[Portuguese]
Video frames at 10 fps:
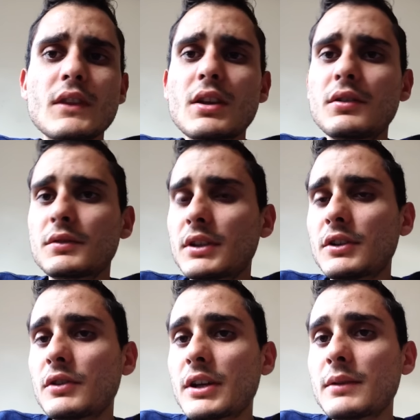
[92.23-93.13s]
Então,
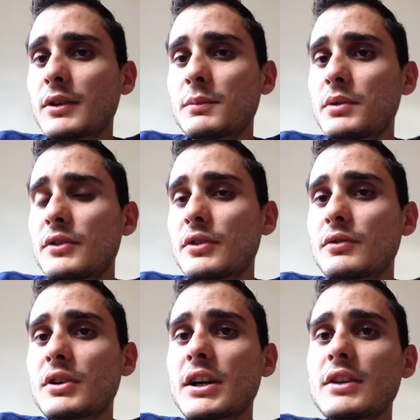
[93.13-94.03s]
tanto é, então por isso que eu
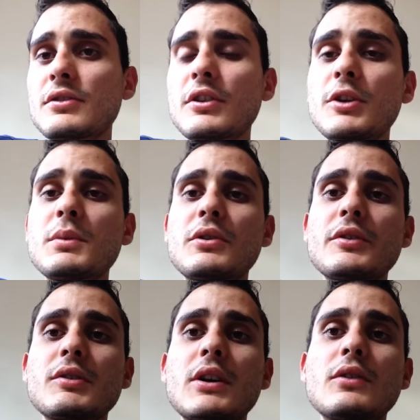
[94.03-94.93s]
nunca relacionei uma
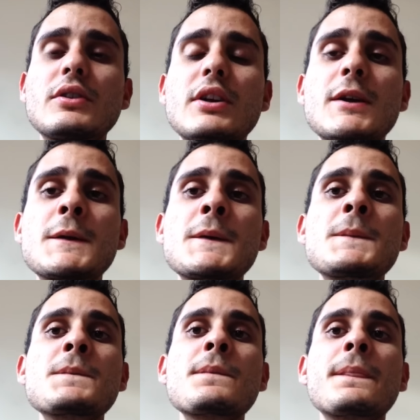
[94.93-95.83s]
coisa com a outra.
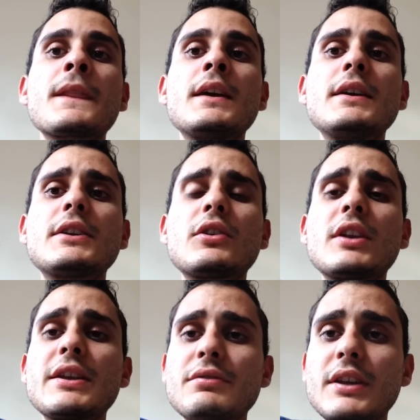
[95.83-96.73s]
Então eu
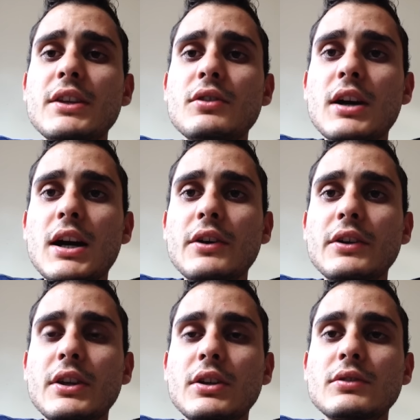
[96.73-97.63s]
levei o carro
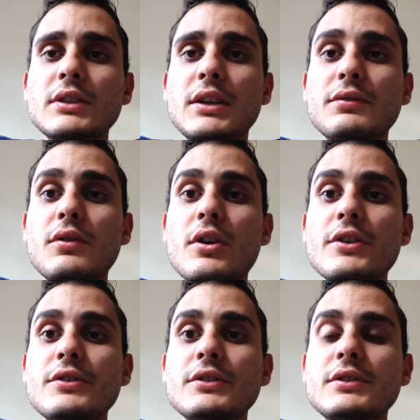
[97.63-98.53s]
então na
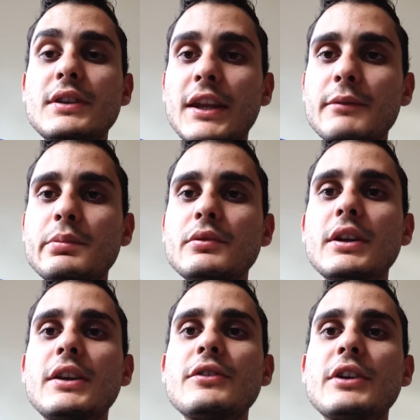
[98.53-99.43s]
Ford Tempo
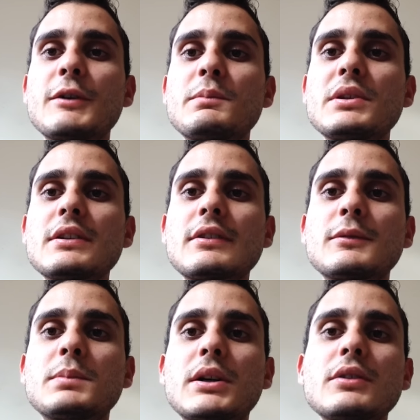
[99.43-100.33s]
daqui de Campinas, São
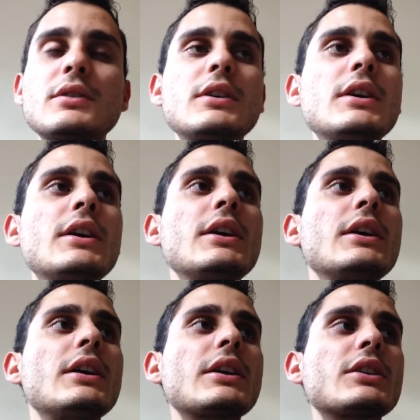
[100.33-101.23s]
Paulo,
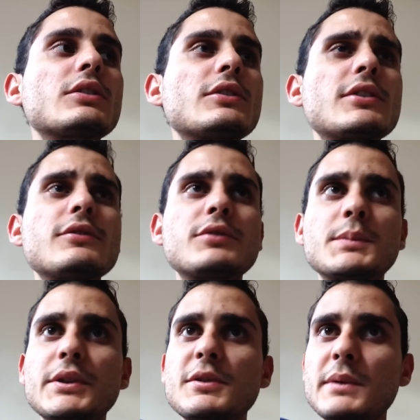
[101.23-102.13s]
que inclusive foi
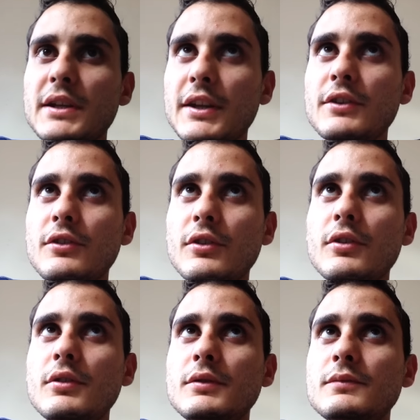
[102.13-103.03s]
muito bem
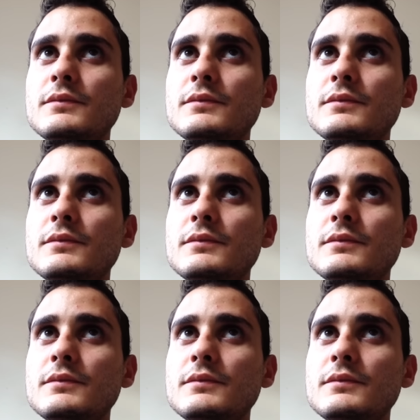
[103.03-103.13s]
atendido.